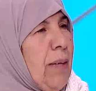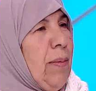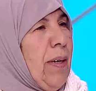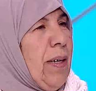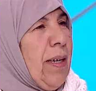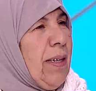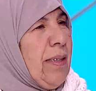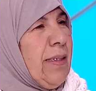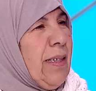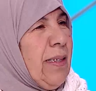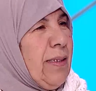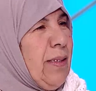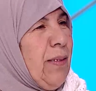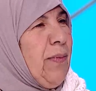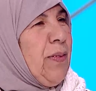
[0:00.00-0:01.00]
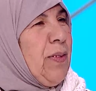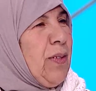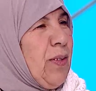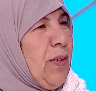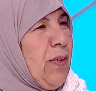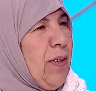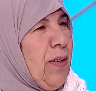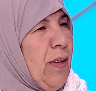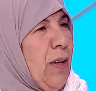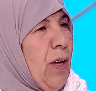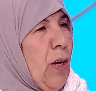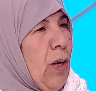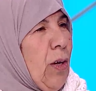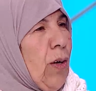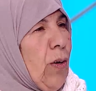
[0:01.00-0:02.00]
بحياتي على التلفزيون
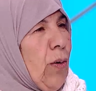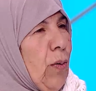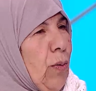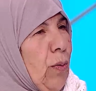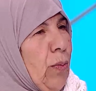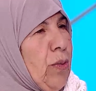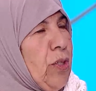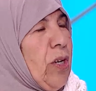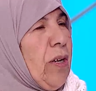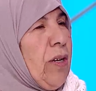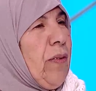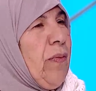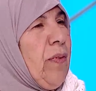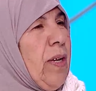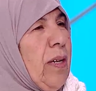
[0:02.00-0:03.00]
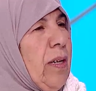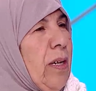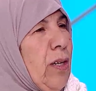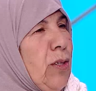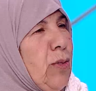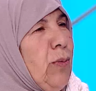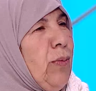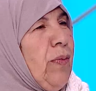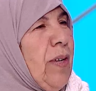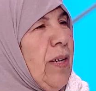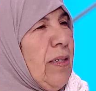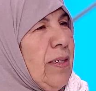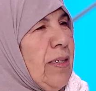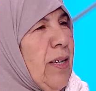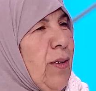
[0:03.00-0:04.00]
وبشرفني اني اشوف
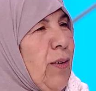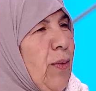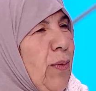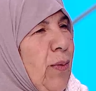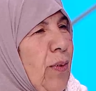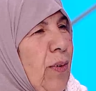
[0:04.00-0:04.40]
ناس زيكم